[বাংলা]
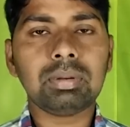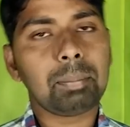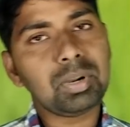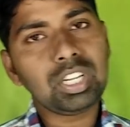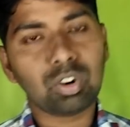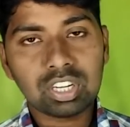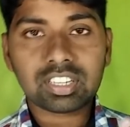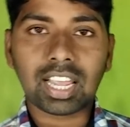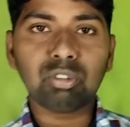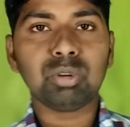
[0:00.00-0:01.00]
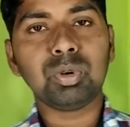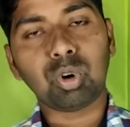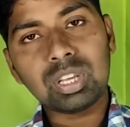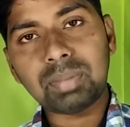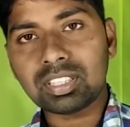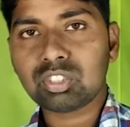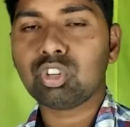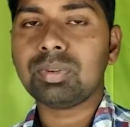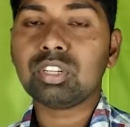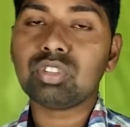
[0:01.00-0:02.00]
আপনি অনেক ট্রাই করবেন অনেক মেসেজ
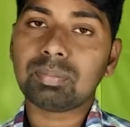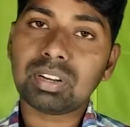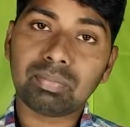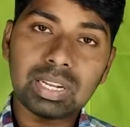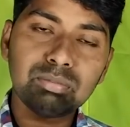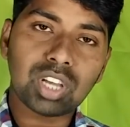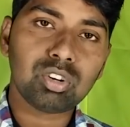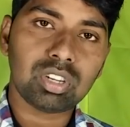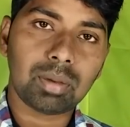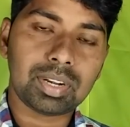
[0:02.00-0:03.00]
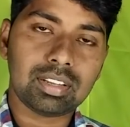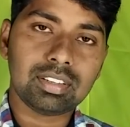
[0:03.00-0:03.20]
করবেন কিন্তু আপনার ফ্লেম চালু হয়ে যাবে না